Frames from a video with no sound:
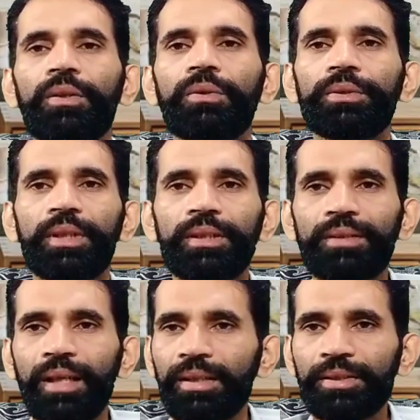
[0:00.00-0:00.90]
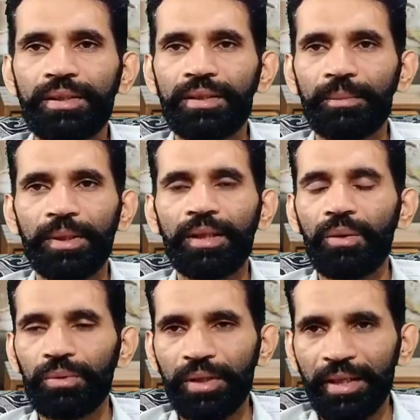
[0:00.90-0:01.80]
तो ये सारी चीज़ें बंदा
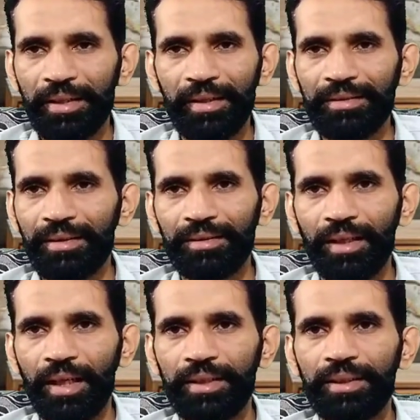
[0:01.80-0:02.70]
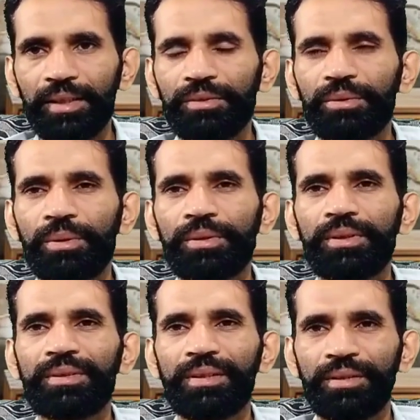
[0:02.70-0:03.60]
खुद क्रिएट कर सकता है ये थोड़ी सी
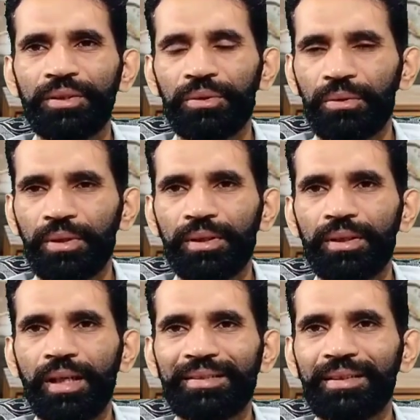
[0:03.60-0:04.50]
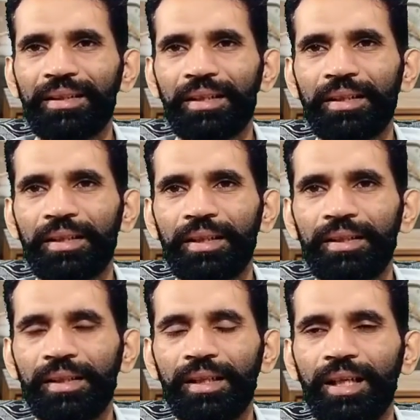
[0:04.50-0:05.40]
सस्ती शोहरत हासिल करने के
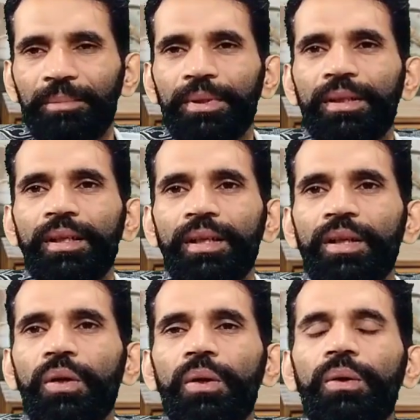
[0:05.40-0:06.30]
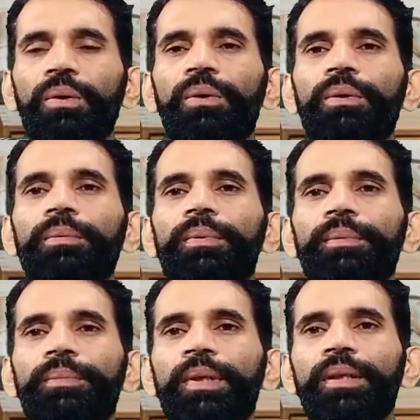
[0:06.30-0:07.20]
लिए ना आप लोगों को
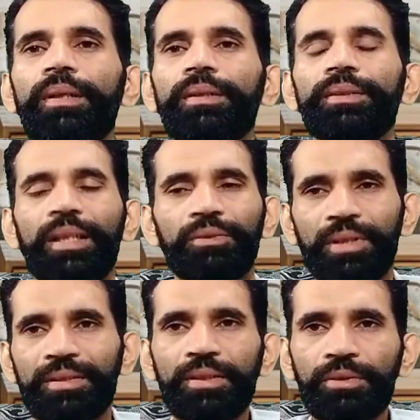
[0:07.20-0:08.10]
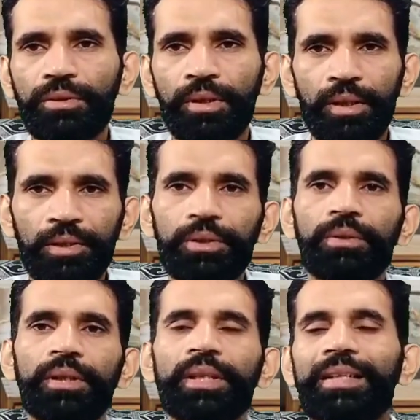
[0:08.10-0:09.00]
या तो सस्ती
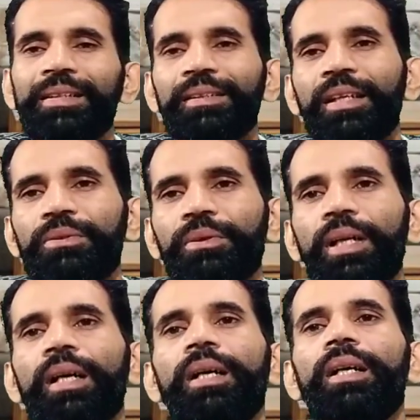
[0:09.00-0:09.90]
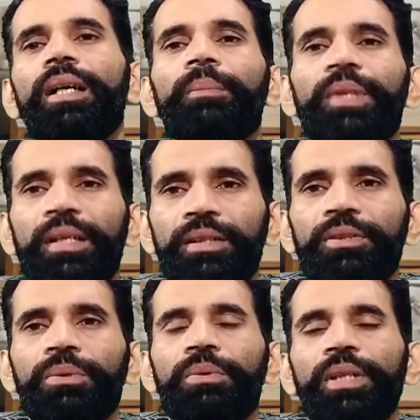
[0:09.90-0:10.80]
शोहरत कह सकते हैं इसको या हमदर्दी
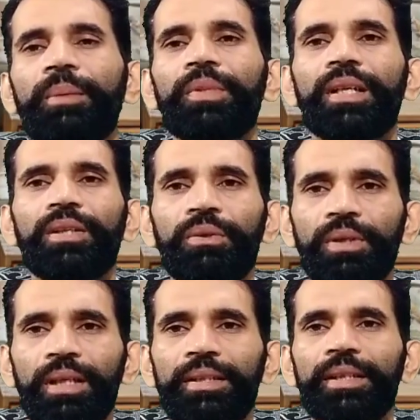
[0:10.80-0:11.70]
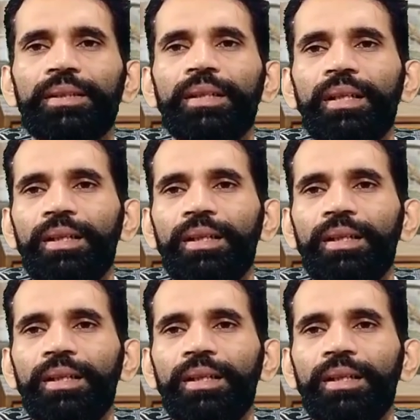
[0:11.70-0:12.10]
झूठी हमदर्दियों के लिए